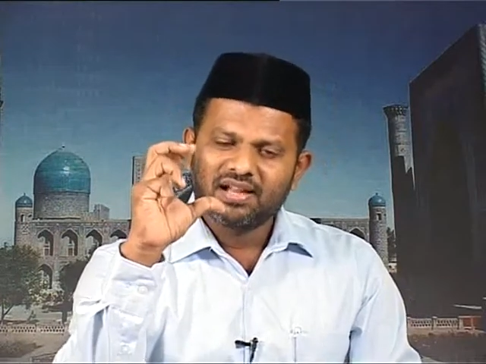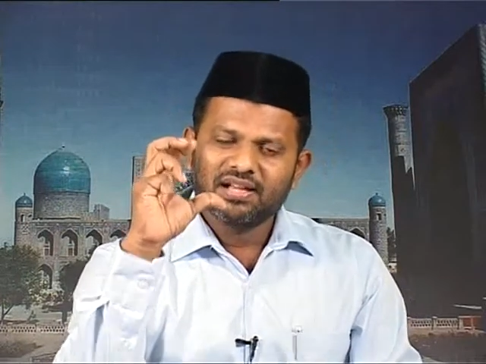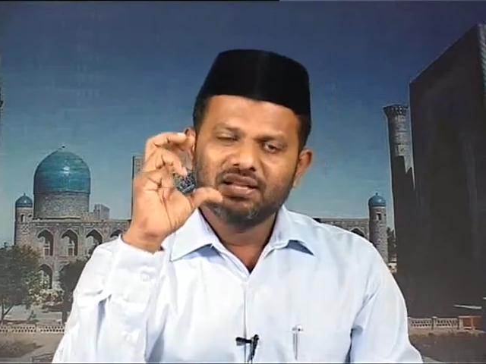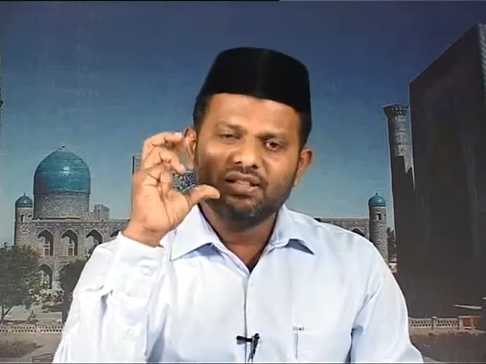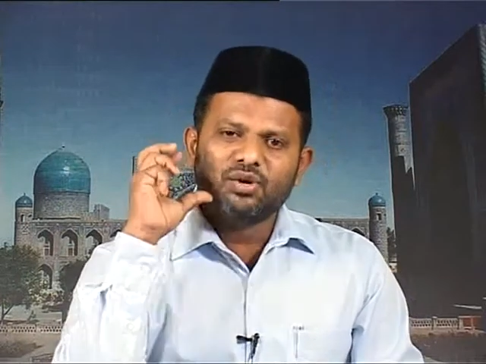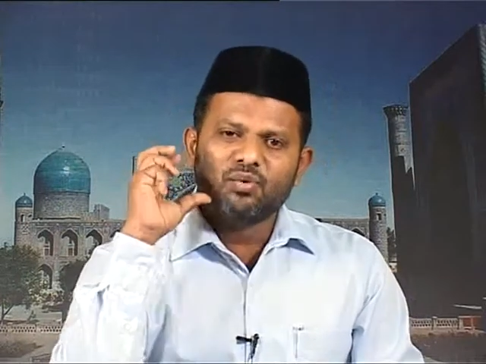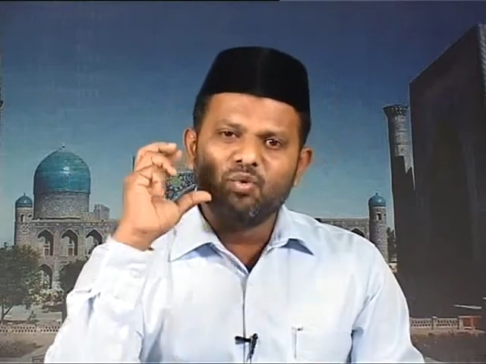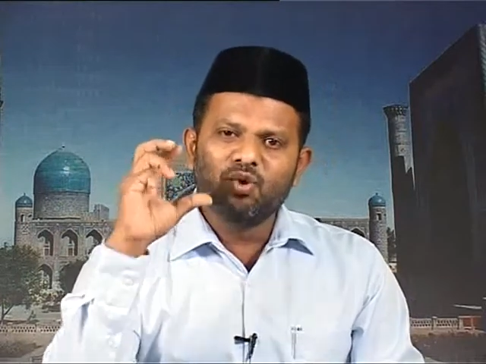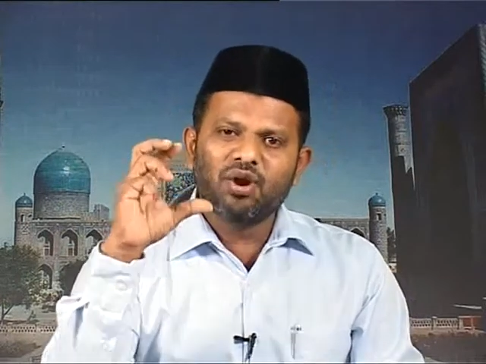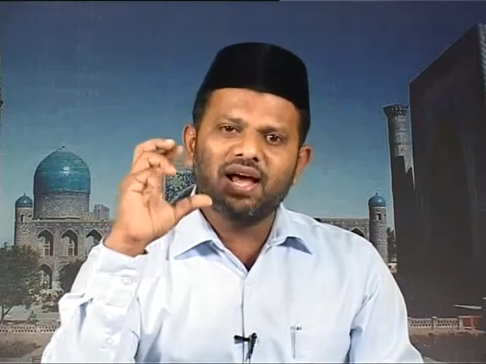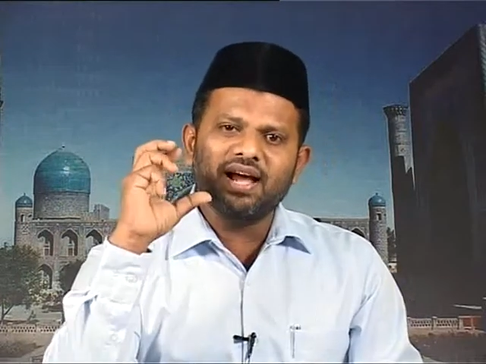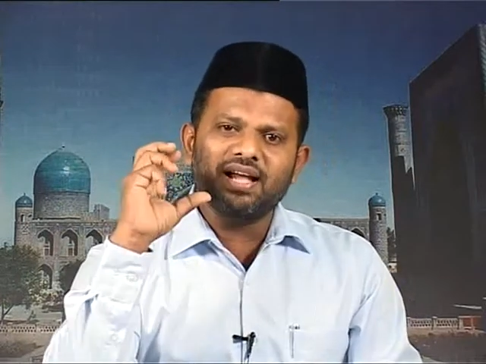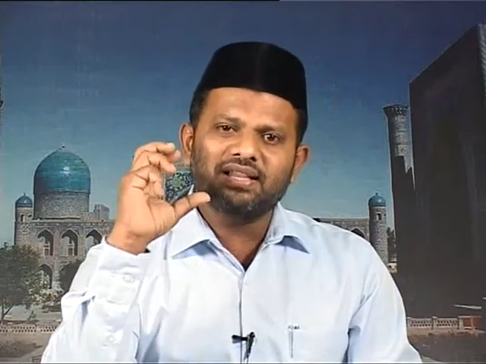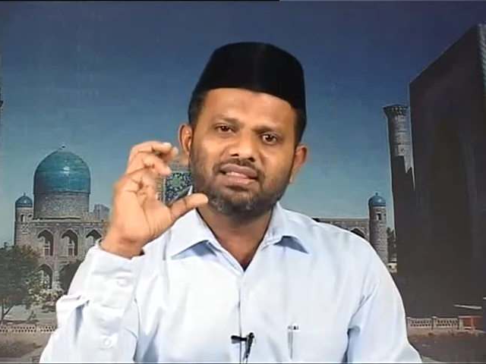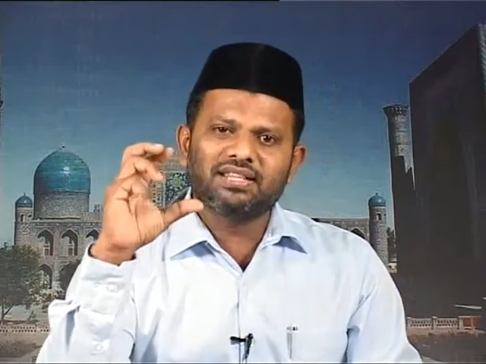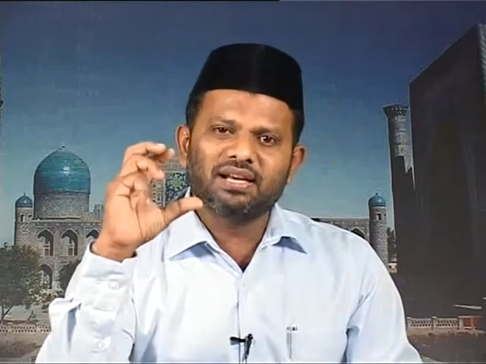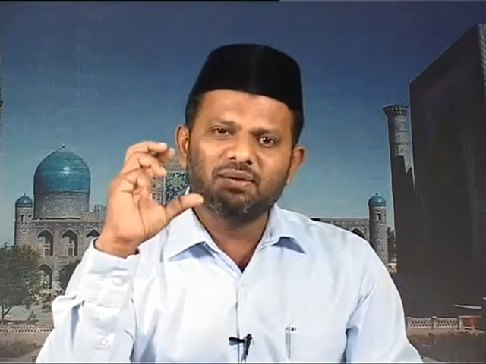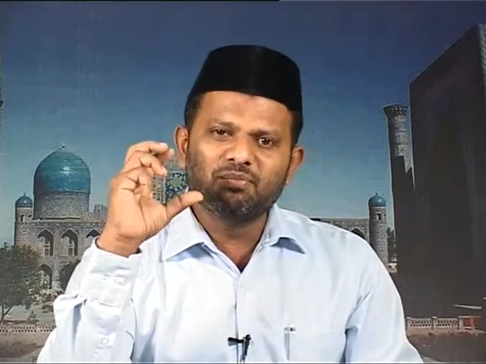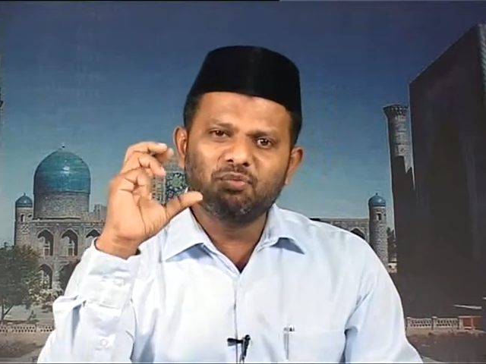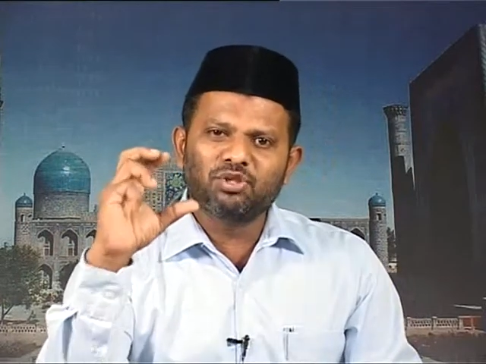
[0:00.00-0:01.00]
இந்த
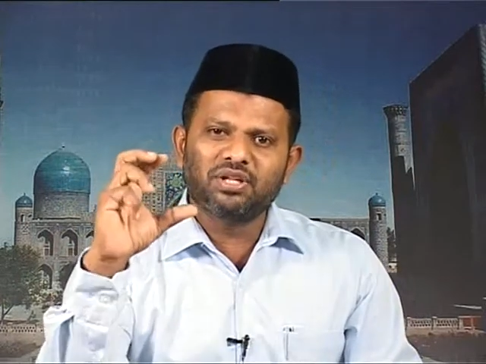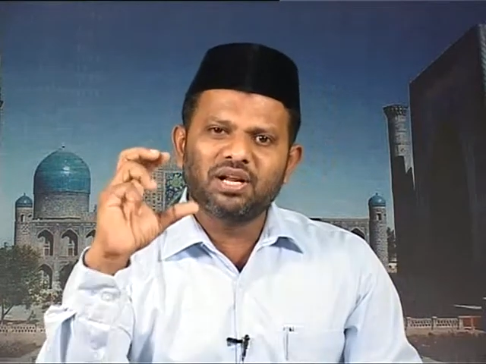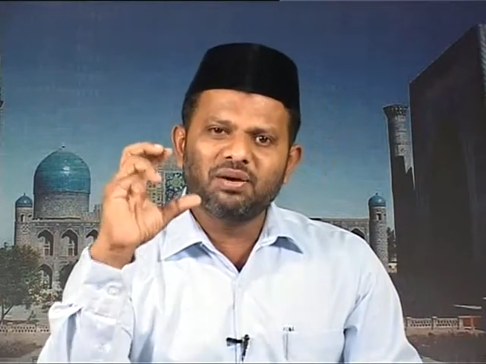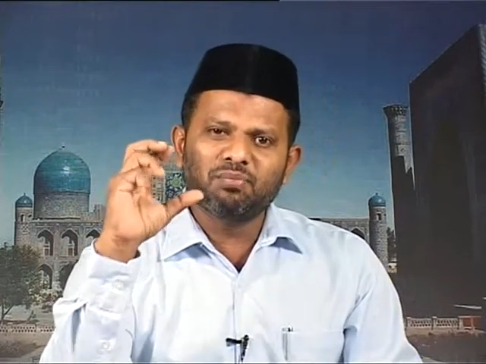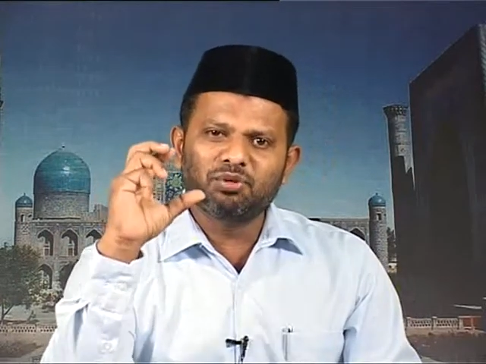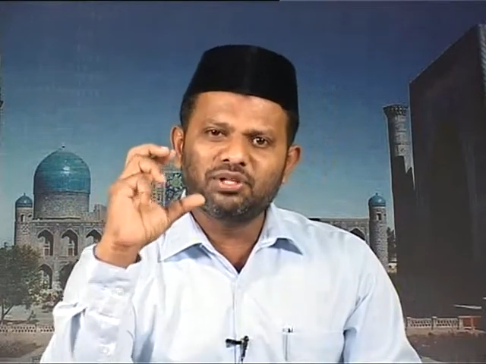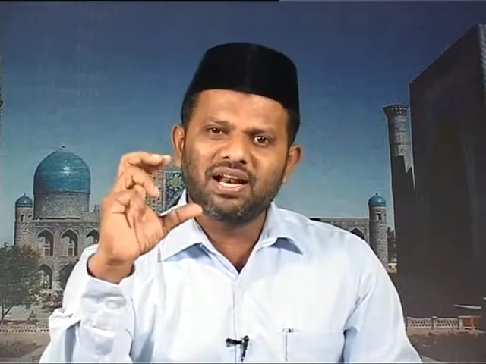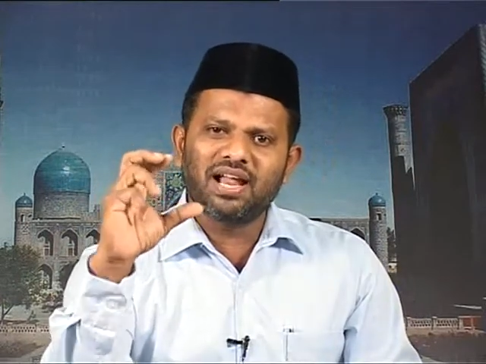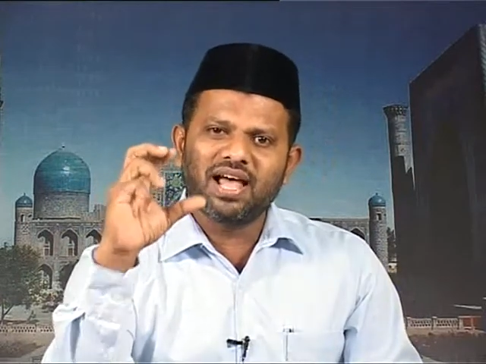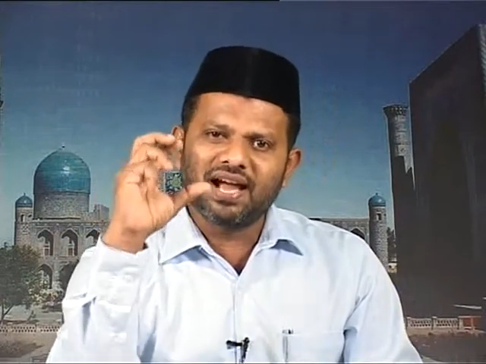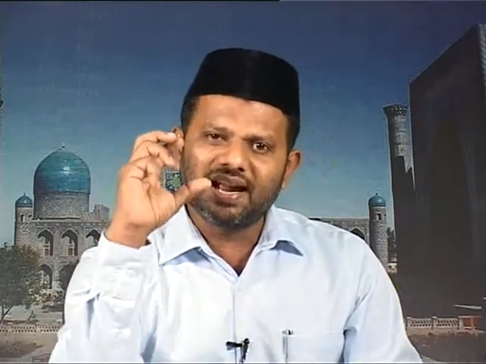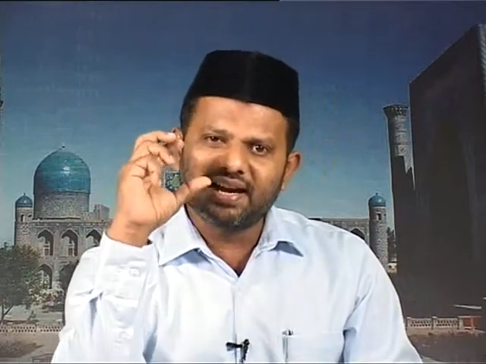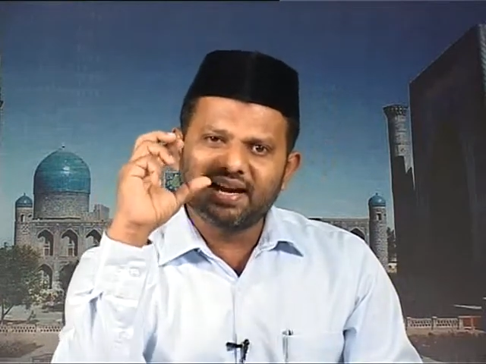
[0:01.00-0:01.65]
உலகத்தில் முதல் முதலாக